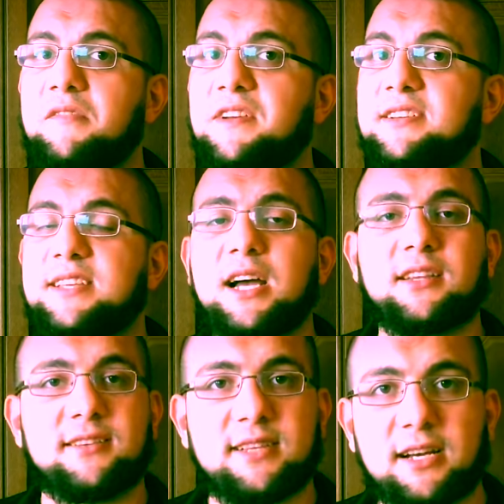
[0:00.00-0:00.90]
Wie wie
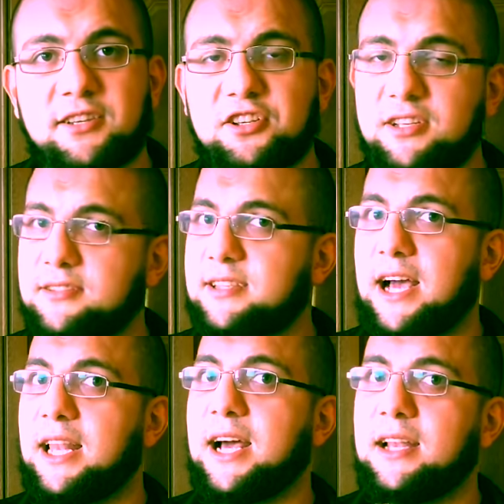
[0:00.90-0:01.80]
gesagt, ich sage nicht, dass
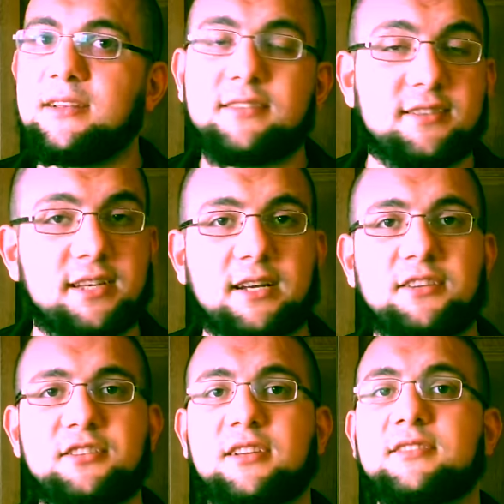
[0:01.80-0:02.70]
es halal ist, ich sage
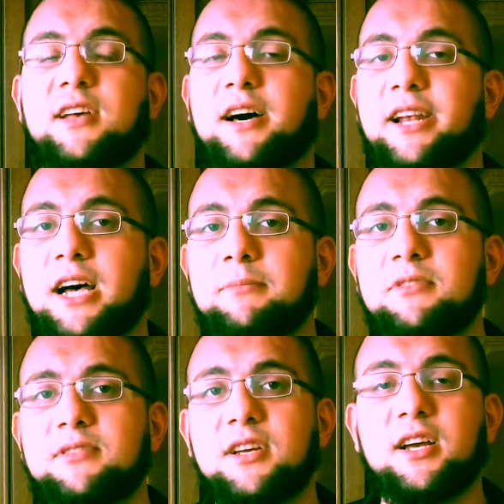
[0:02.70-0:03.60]
nicht, dass es haram
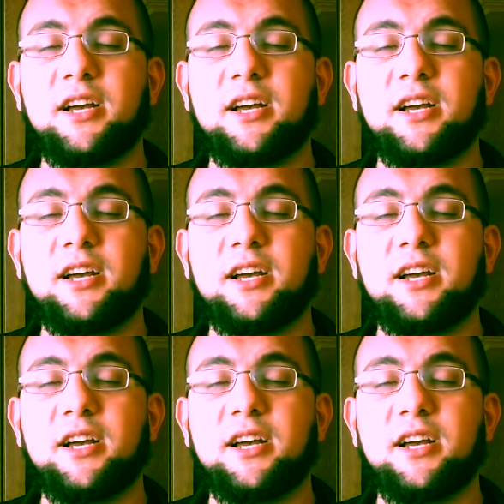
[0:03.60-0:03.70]
ist.